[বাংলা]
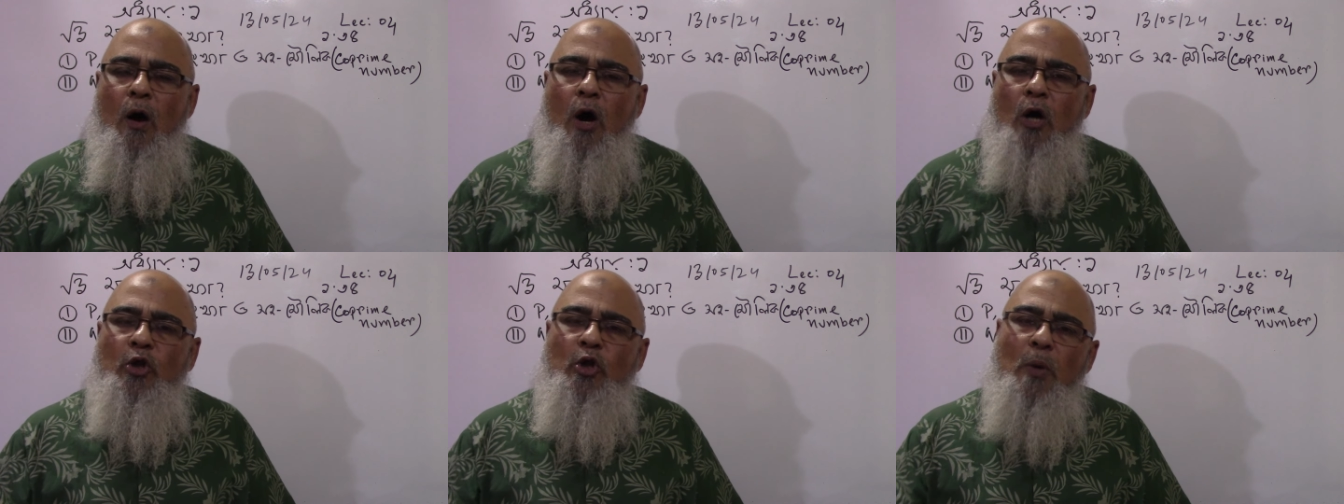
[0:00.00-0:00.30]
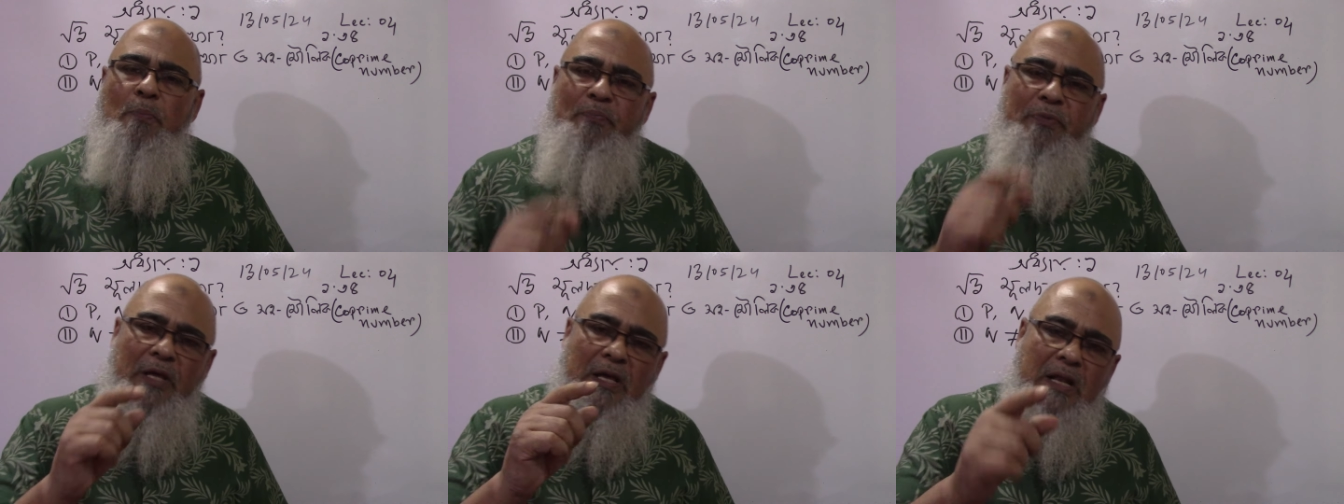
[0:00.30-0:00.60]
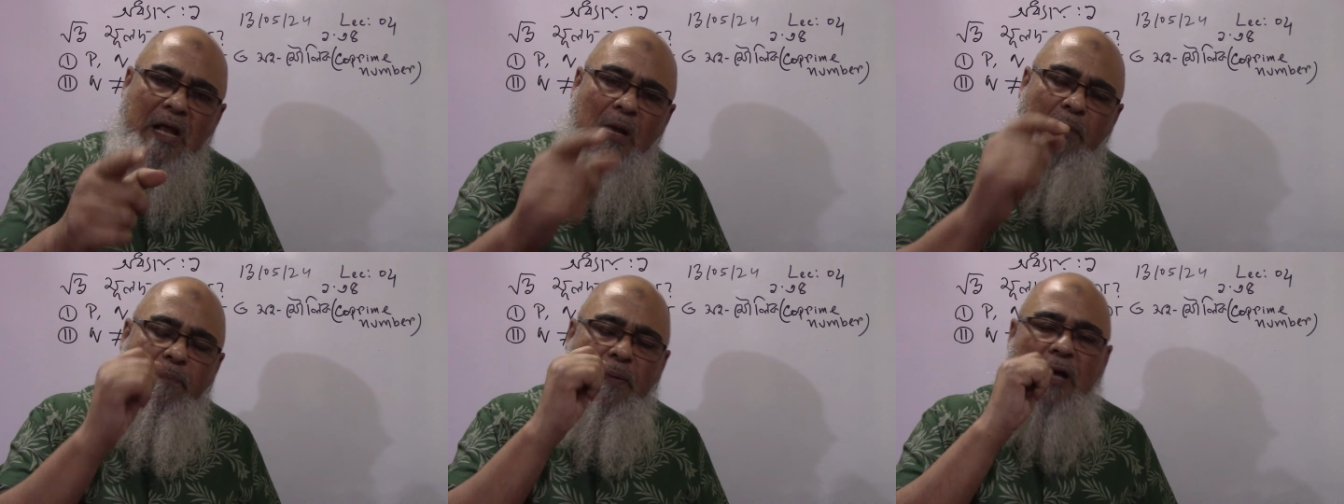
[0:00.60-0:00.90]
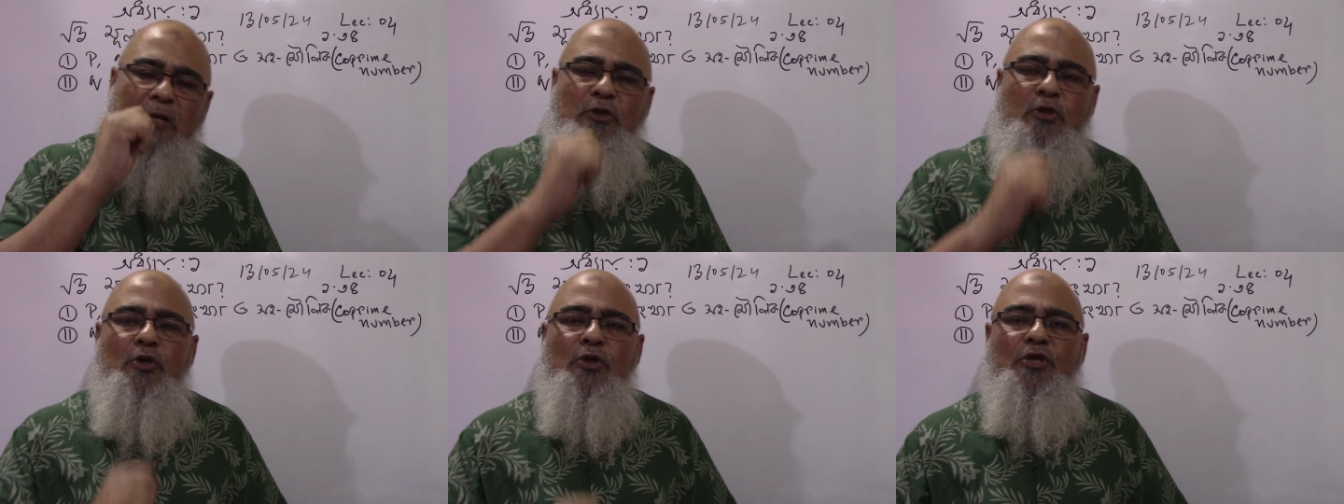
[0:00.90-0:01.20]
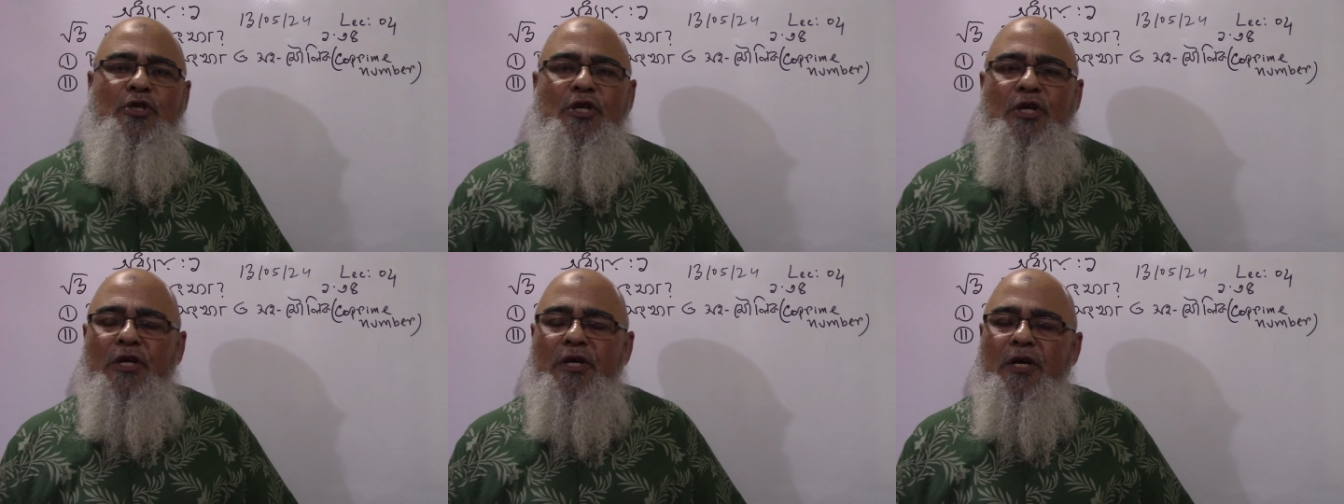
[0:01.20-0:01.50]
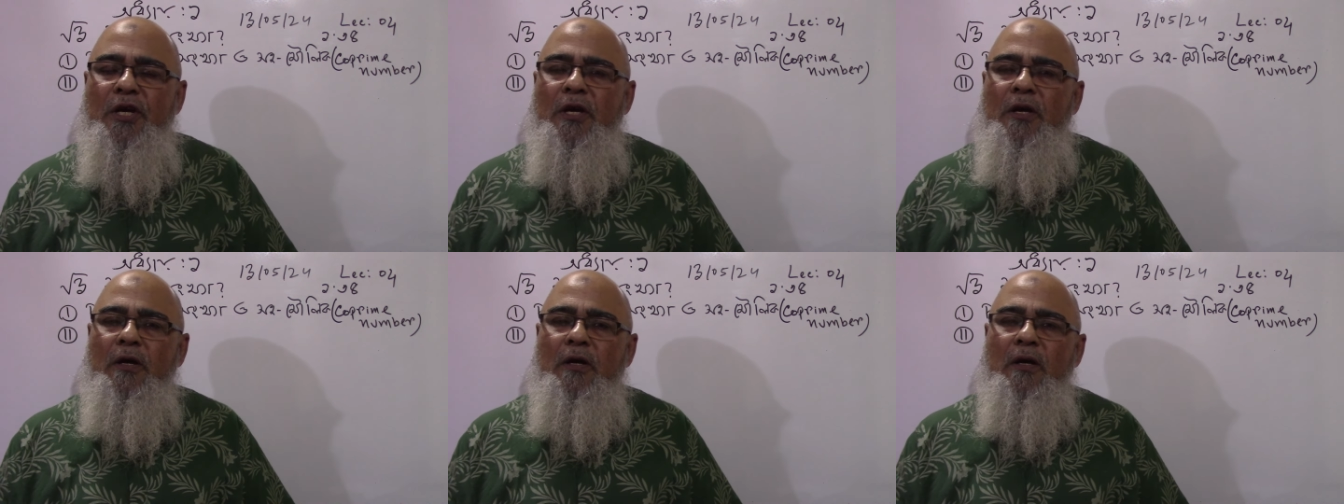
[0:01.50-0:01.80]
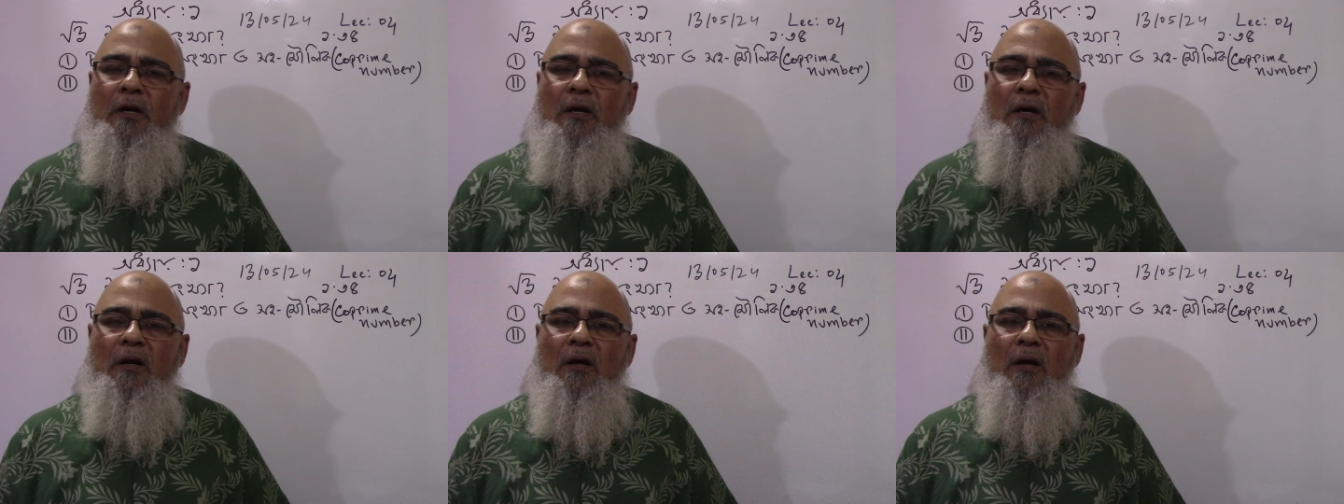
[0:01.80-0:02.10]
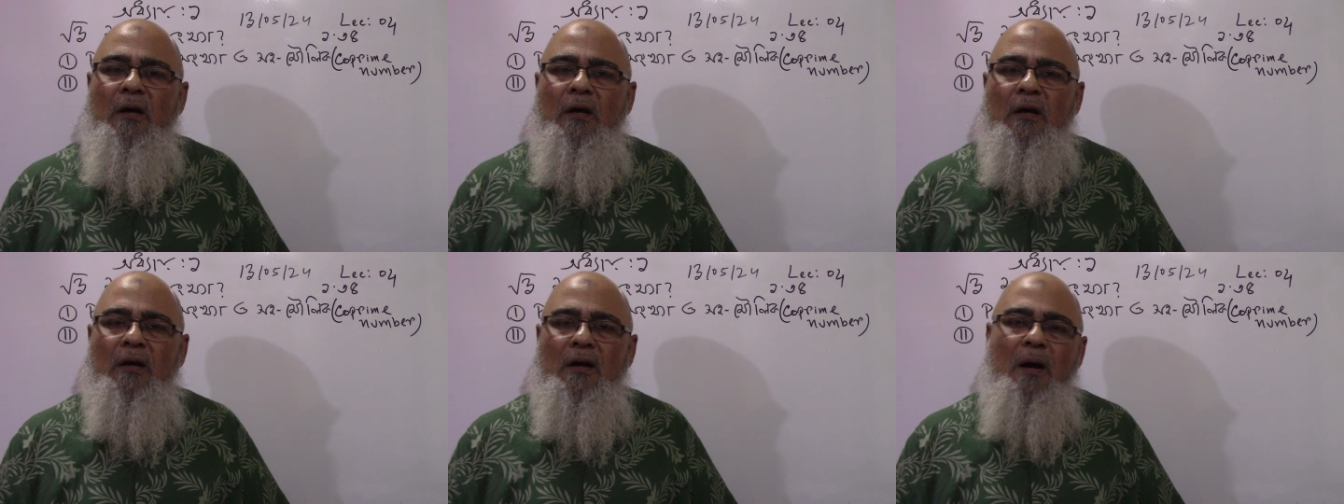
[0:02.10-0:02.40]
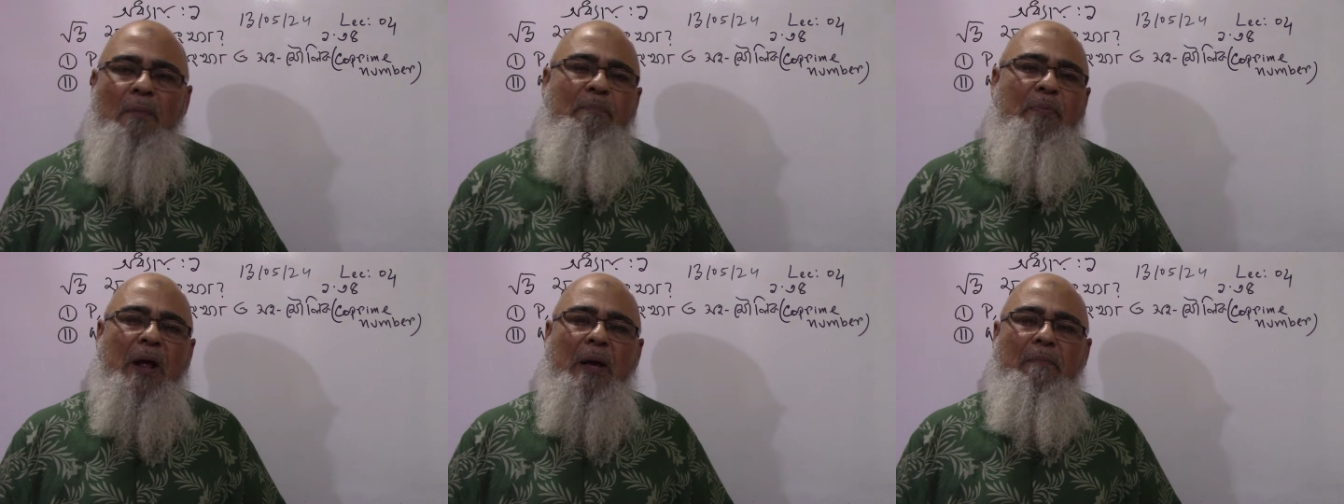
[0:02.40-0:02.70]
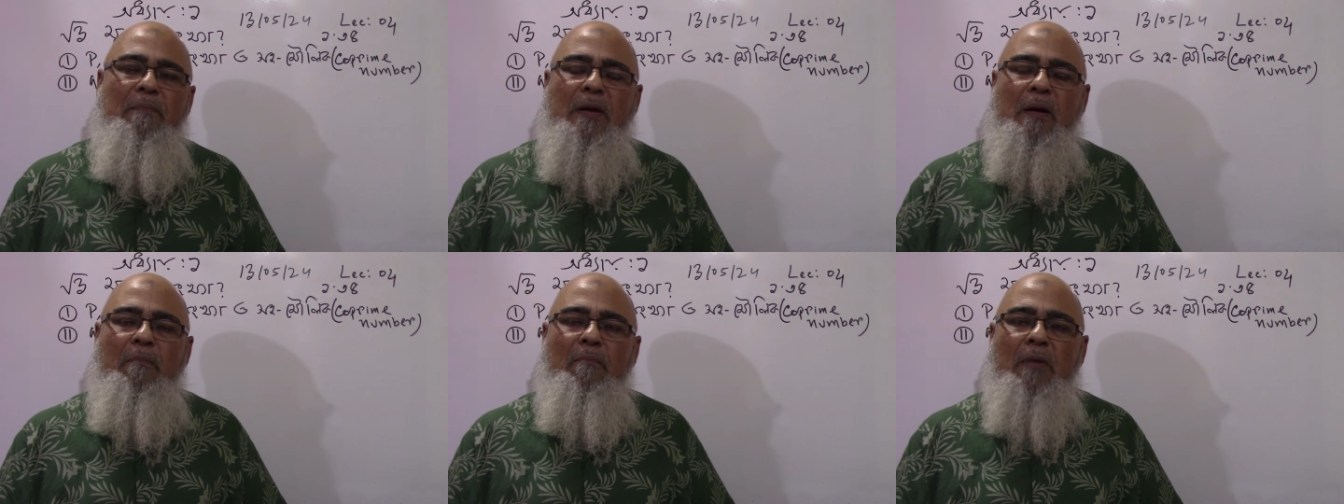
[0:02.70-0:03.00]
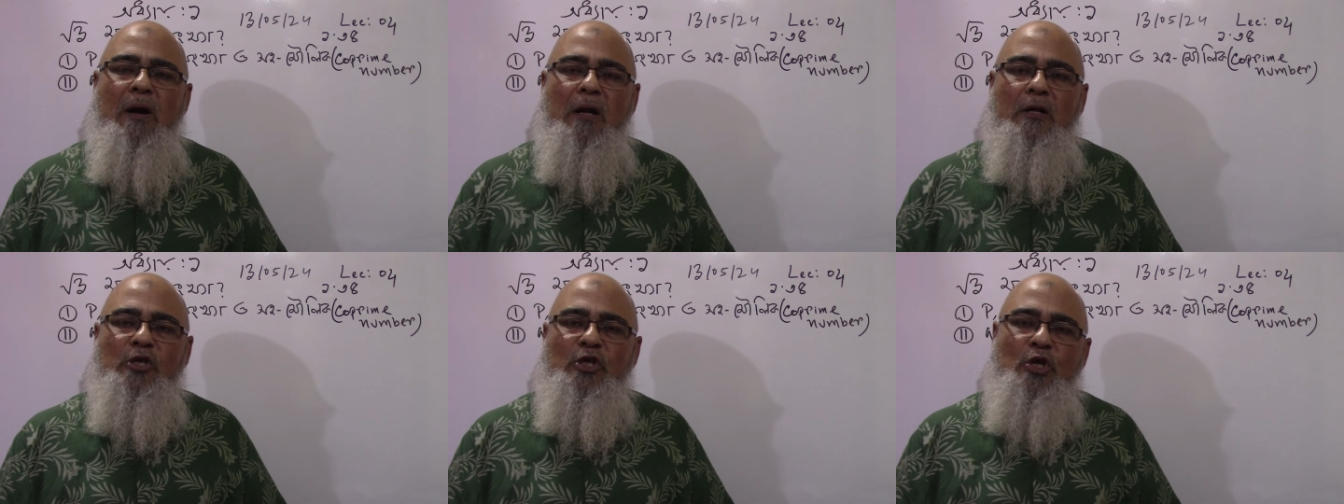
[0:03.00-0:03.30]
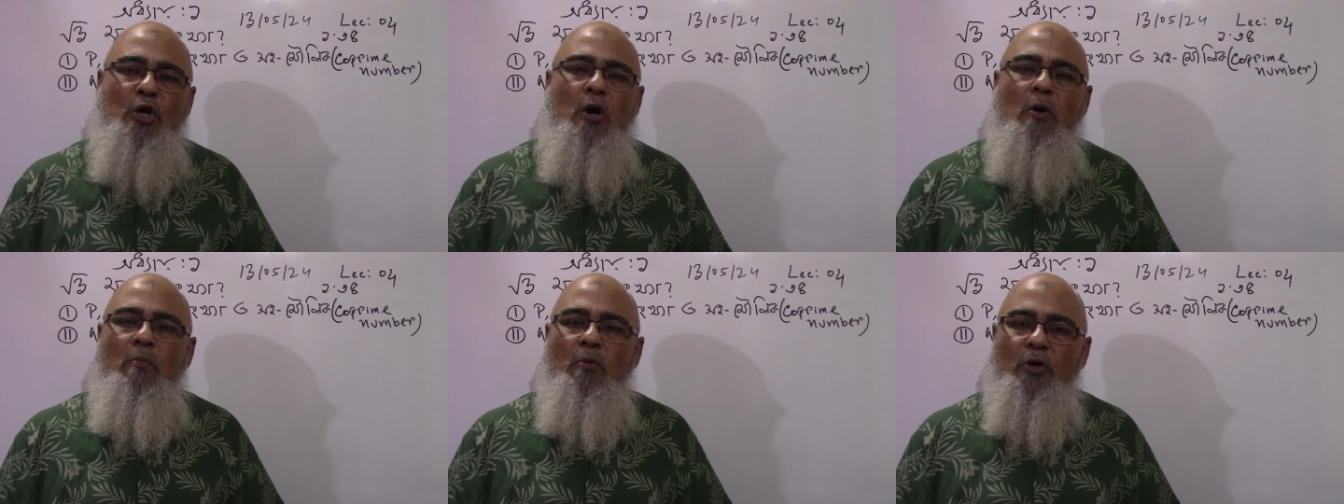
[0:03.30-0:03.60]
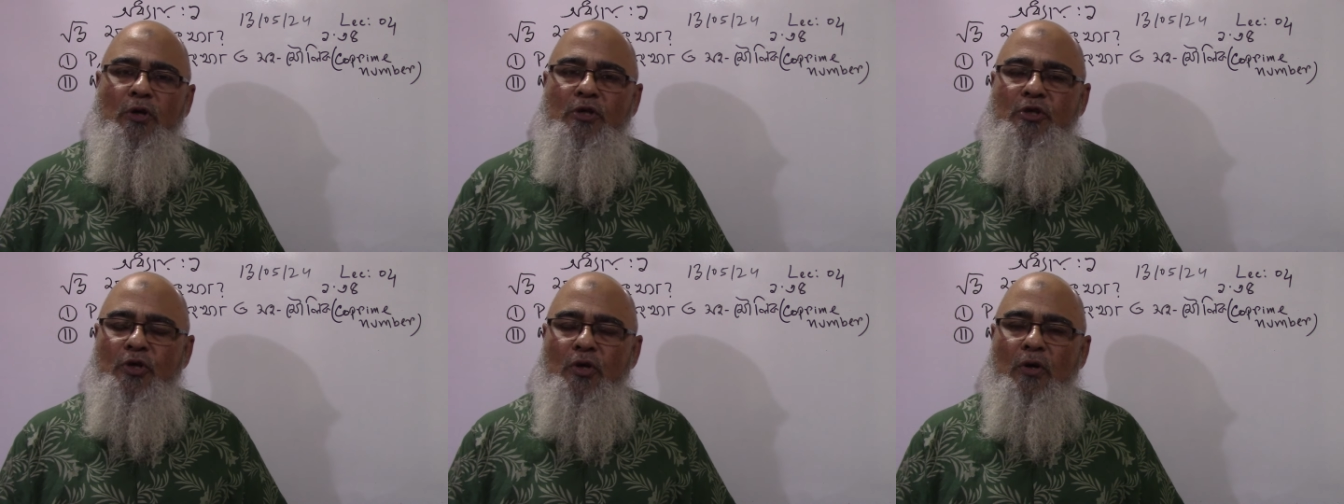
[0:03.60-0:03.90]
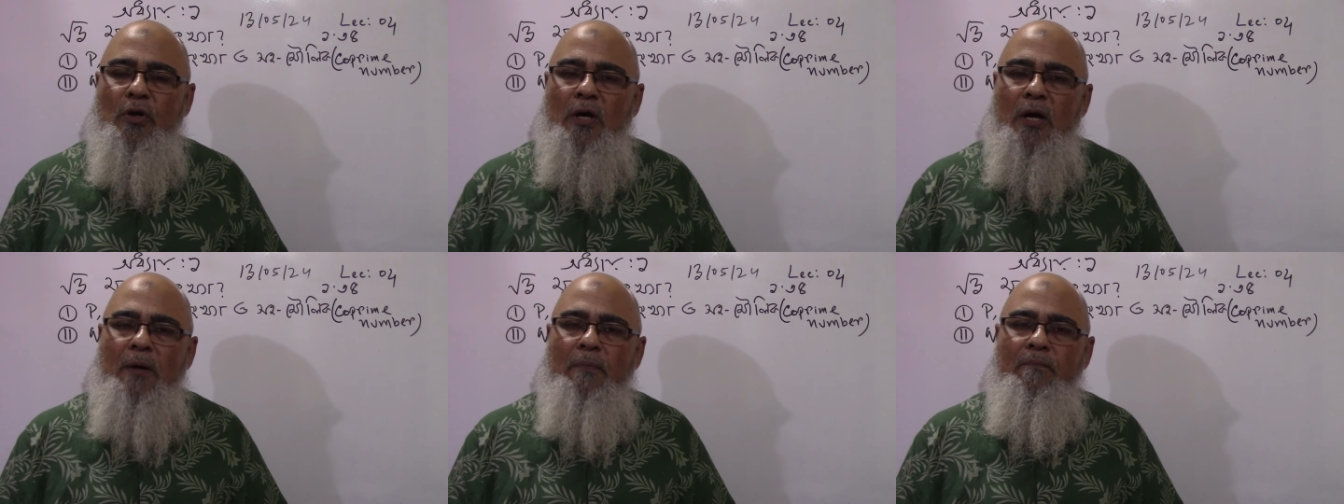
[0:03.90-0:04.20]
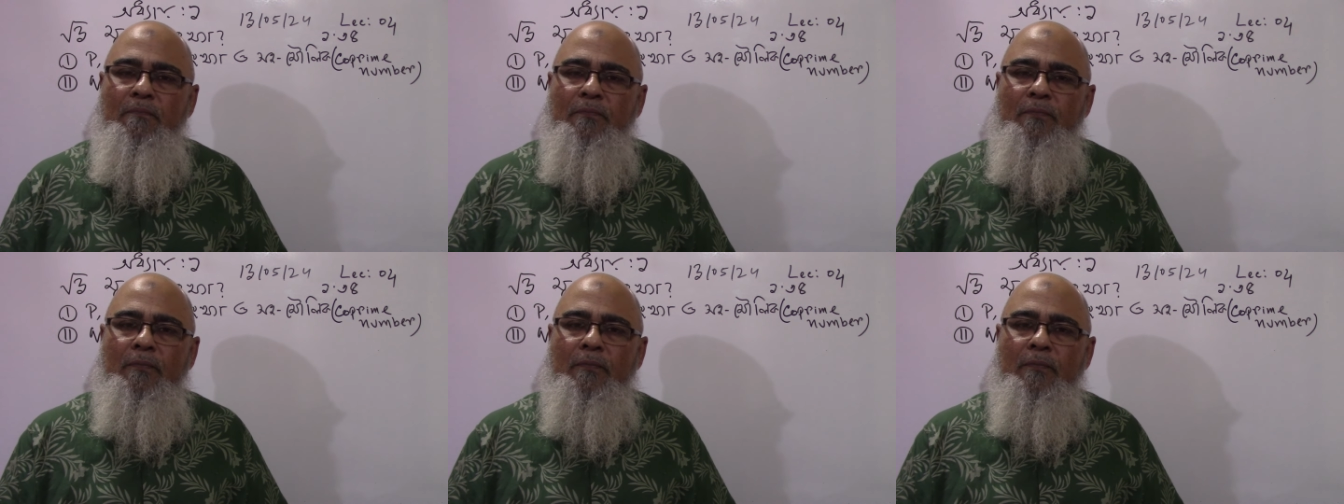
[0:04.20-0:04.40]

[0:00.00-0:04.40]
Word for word: অতএব তিন আর পাঁচ হচ্ছে কি কাপ্রাইম নাম্বার সহমৌলিক সংখ্যা